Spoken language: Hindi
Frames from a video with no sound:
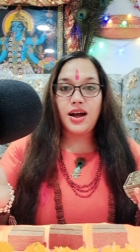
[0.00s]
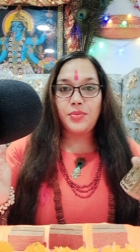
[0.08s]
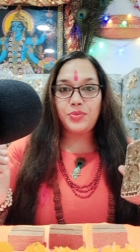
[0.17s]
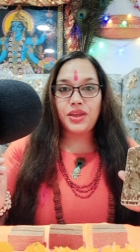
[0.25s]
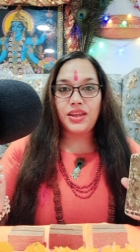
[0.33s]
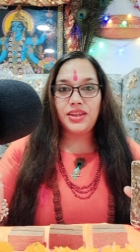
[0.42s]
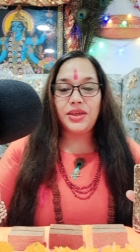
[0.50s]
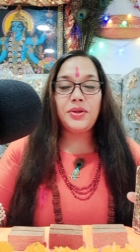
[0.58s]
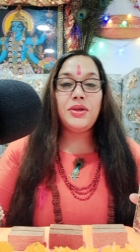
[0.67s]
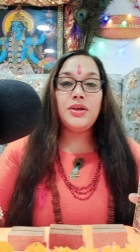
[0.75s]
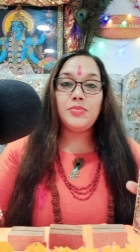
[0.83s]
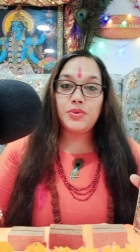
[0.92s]
आपके लिए
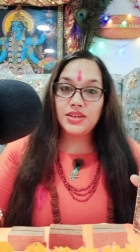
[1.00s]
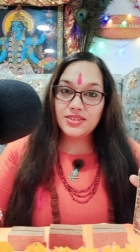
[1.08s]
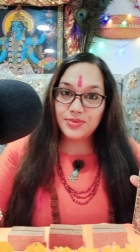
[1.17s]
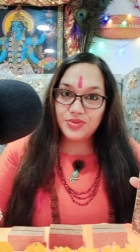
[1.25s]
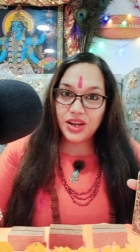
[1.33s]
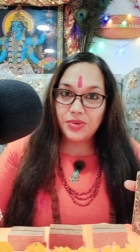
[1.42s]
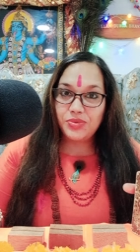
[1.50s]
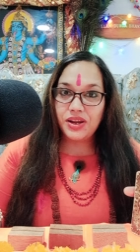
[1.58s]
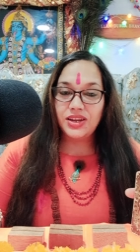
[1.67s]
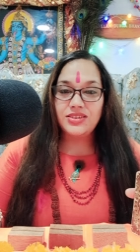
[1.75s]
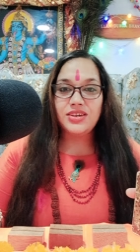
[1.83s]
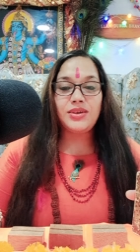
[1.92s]
प्लीज़ सब्सक्राइब
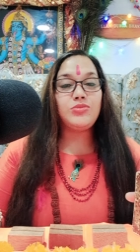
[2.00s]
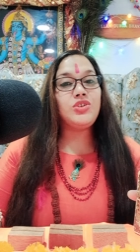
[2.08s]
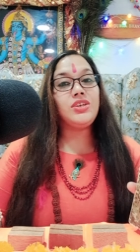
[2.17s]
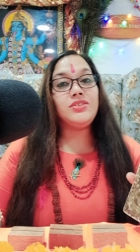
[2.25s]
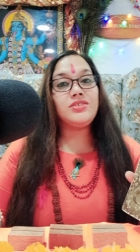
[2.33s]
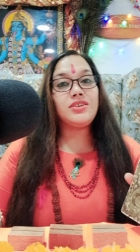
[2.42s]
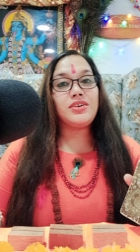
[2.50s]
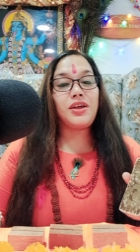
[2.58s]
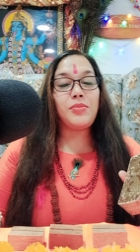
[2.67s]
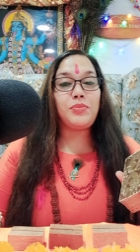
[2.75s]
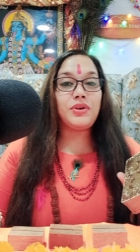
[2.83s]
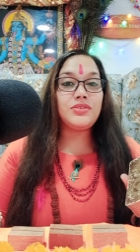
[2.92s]
कर लीजिएगा मुझे
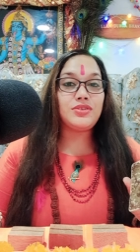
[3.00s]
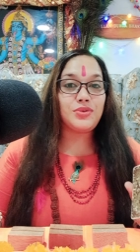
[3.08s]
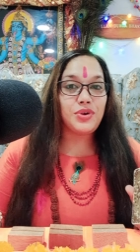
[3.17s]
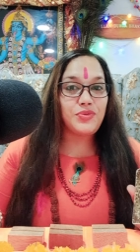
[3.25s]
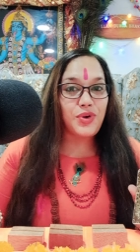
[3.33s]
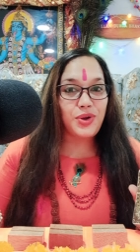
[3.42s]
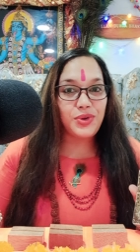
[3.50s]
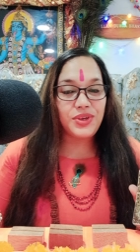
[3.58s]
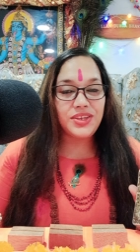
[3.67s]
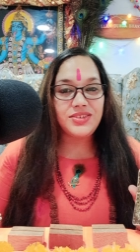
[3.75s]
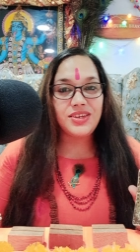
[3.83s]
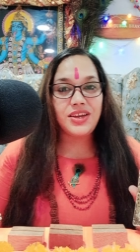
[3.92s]
इंस्टाग्राम पर ज़रूर फॉलो
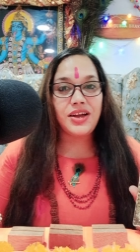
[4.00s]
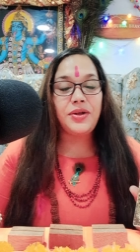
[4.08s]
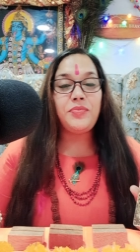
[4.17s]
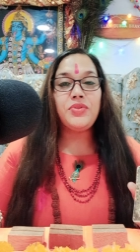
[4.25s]
कीजिएगा